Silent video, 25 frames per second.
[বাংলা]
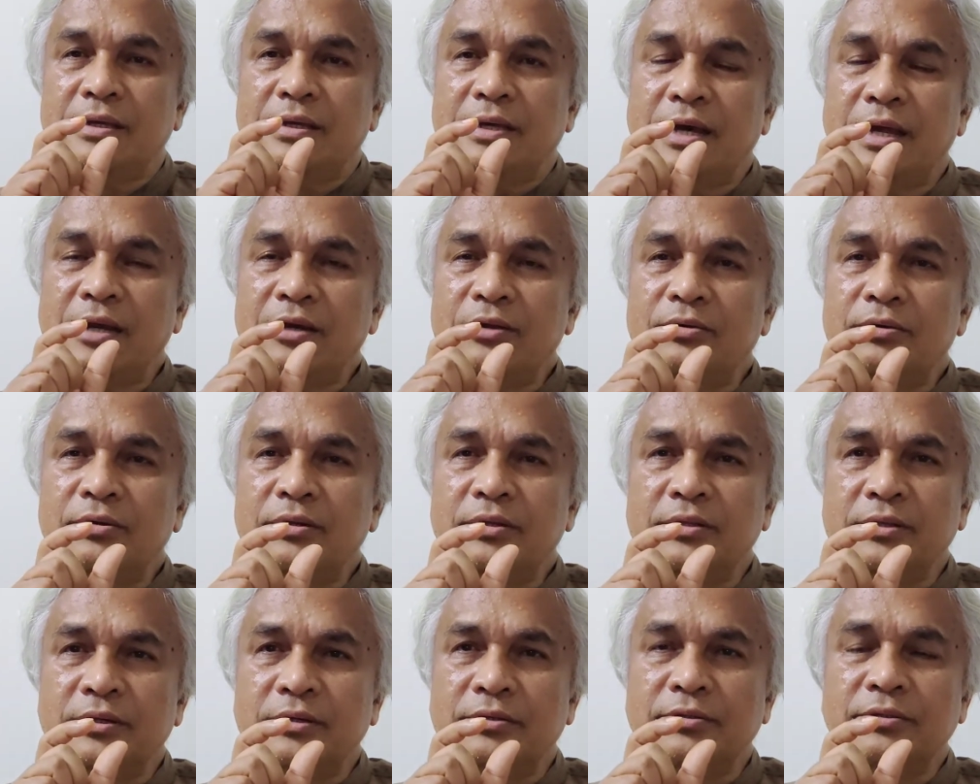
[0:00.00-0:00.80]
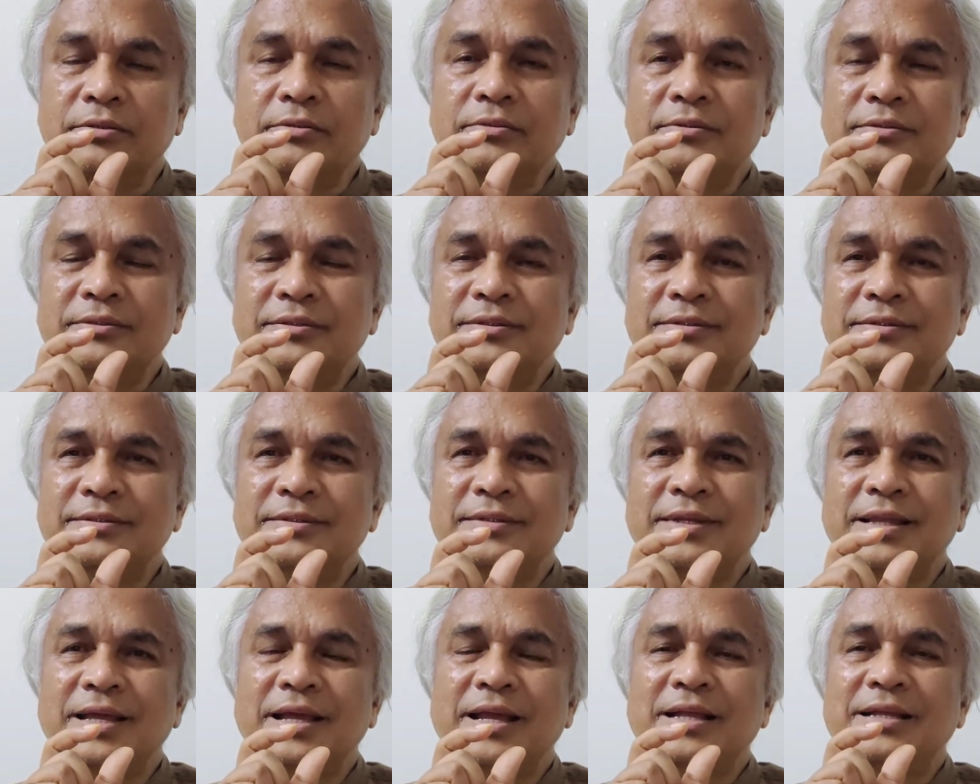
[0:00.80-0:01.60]
খেয়াল করে দেখুন
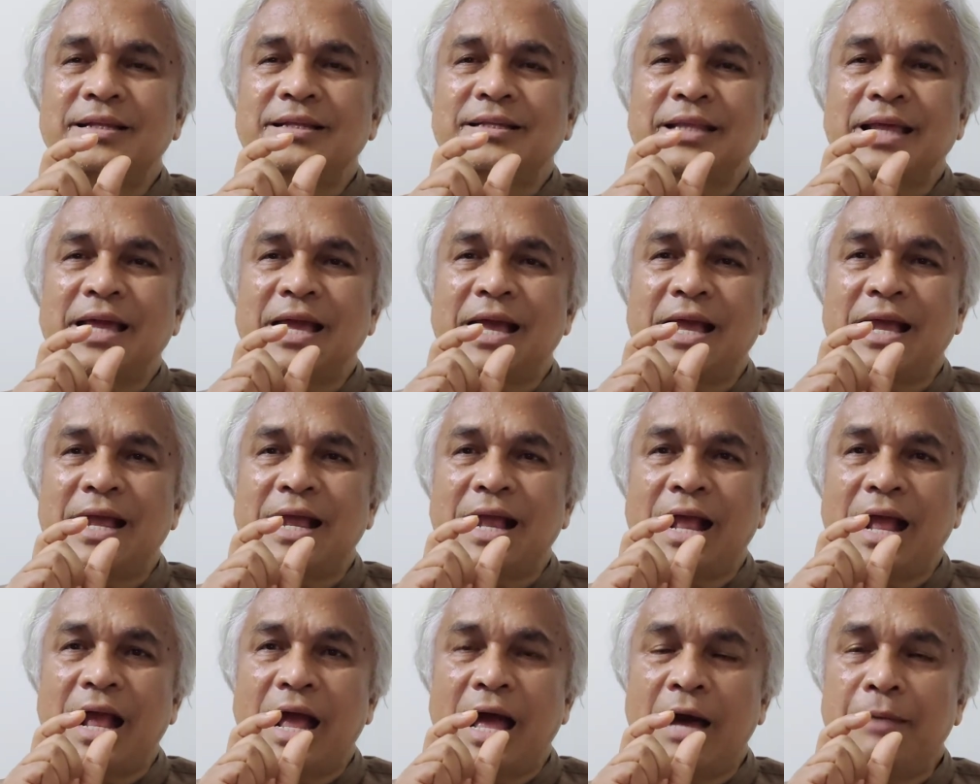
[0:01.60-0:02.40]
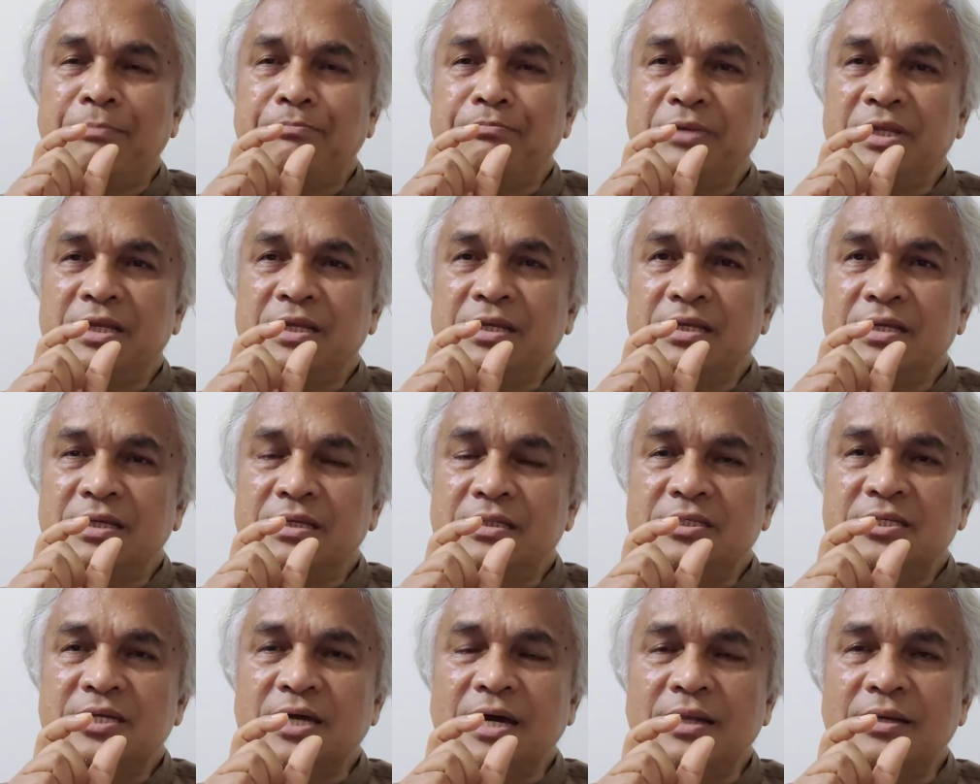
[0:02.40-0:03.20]
আপনি
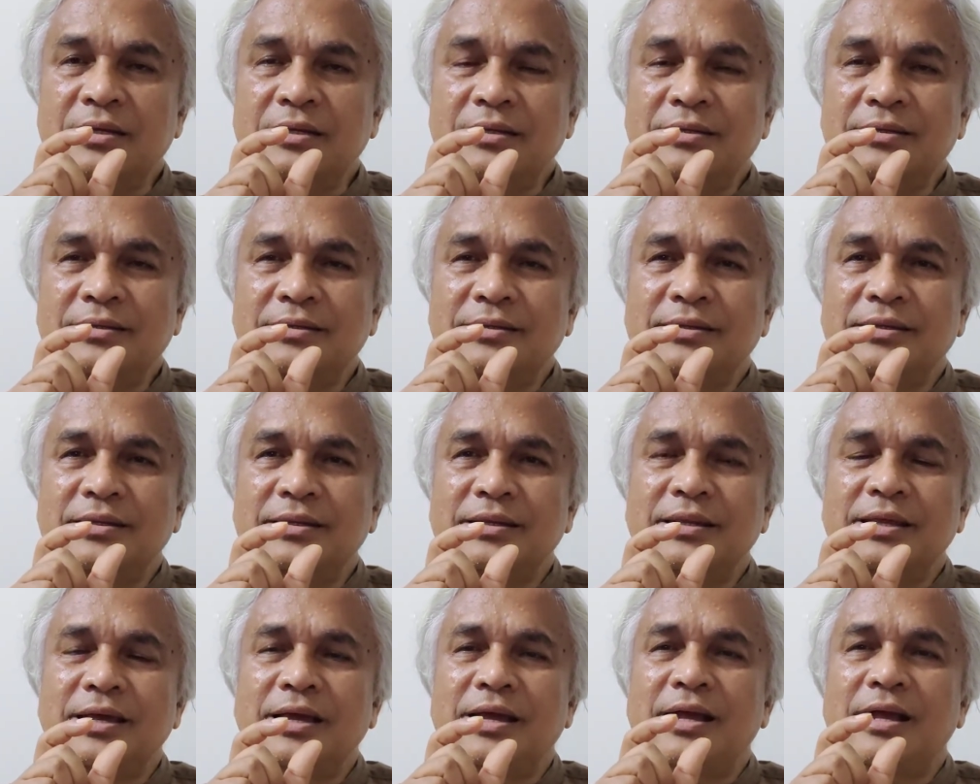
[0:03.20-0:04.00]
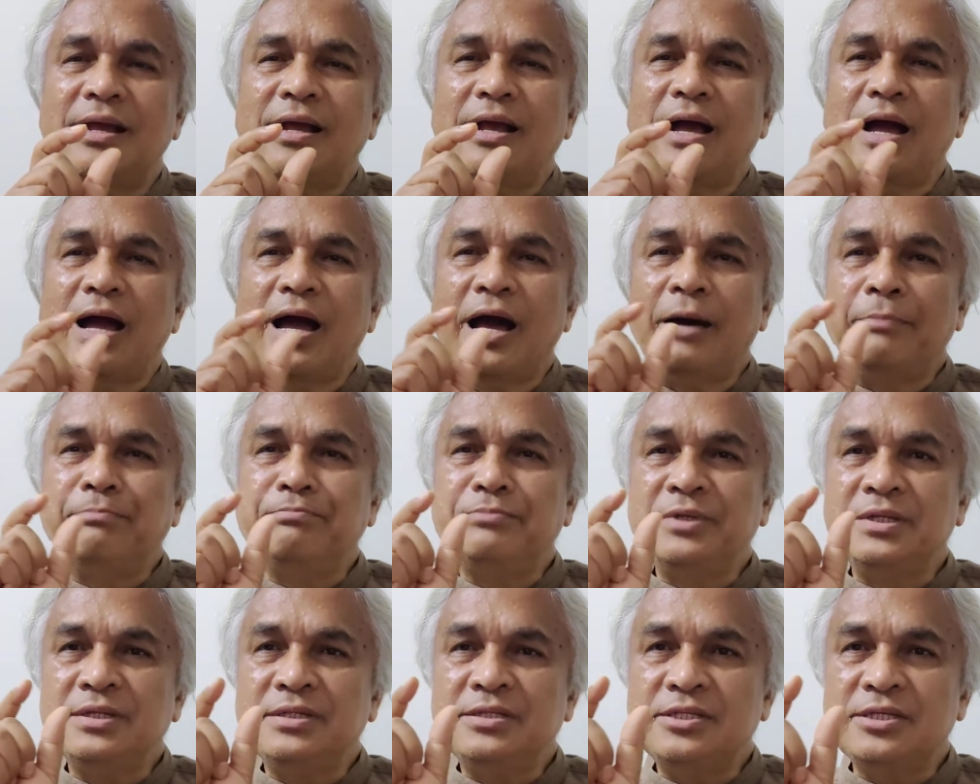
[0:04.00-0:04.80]
কি চান
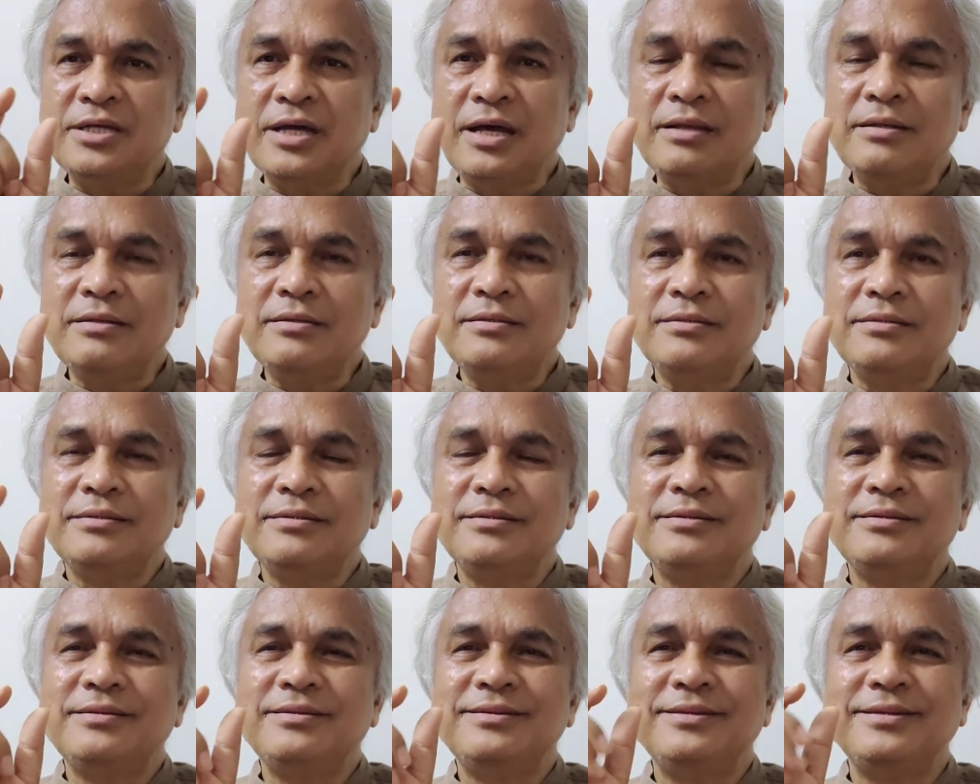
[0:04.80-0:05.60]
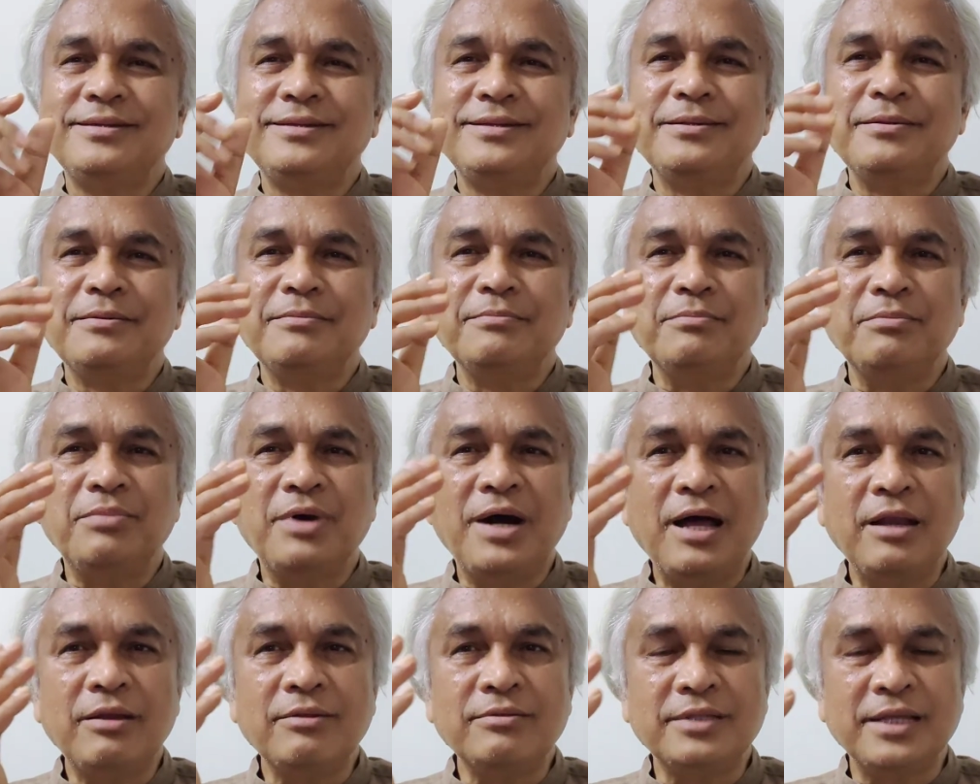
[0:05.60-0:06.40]
আপনি চান
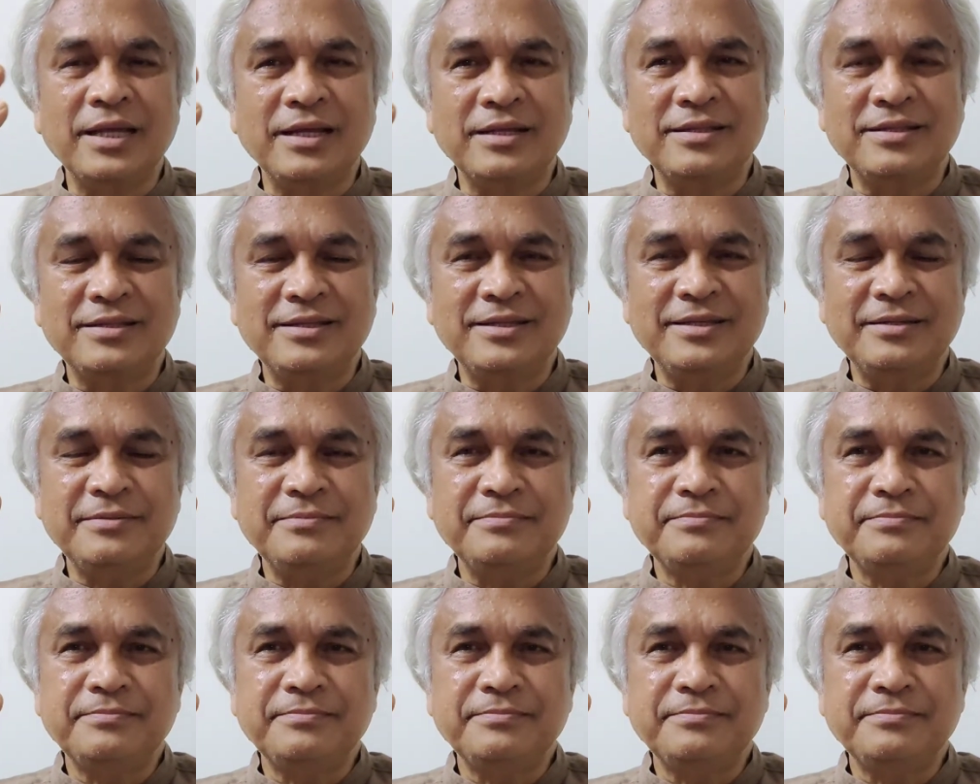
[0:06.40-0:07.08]
ভালো থাকতে